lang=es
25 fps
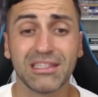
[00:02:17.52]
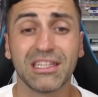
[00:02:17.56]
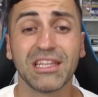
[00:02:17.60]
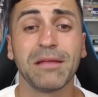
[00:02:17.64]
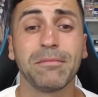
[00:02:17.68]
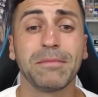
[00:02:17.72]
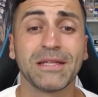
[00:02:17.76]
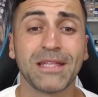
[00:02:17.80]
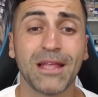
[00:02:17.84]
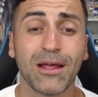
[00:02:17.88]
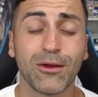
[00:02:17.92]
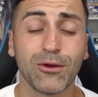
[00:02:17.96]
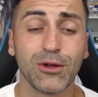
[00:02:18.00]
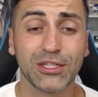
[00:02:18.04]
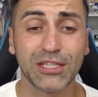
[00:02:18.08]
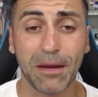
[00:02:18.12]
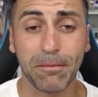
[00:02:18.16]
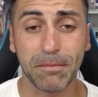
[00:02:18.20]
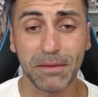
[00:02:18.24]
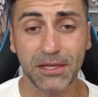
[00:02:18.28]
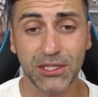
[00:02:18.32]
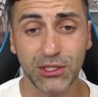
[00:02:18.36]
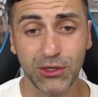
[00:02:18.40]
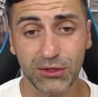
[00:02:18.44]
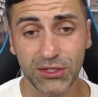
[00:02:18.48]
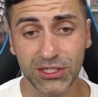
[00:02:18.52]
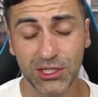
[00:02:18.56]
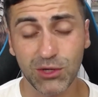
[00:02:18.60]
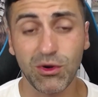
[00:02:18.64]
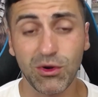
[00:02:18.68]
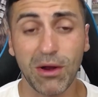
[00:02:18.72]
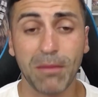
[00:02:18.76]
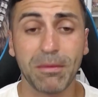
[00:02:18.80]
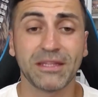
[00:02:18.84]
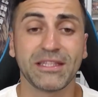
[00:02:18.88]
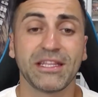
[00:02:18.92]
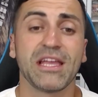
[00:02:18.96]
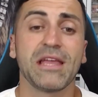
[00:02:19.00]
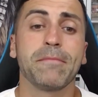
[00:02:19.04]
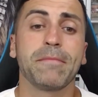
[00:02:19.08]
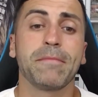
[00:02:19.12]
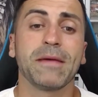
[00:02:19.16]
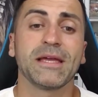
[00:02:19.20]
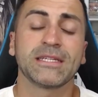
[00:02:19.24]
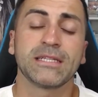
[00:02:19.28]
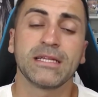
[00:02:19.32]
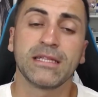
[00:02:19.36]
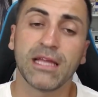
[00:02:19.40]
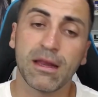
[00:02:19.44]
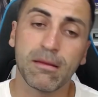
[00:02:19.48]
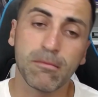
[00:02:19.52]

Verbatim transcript: de empezar con el trapicheo en sí, una pantalla IPS tiene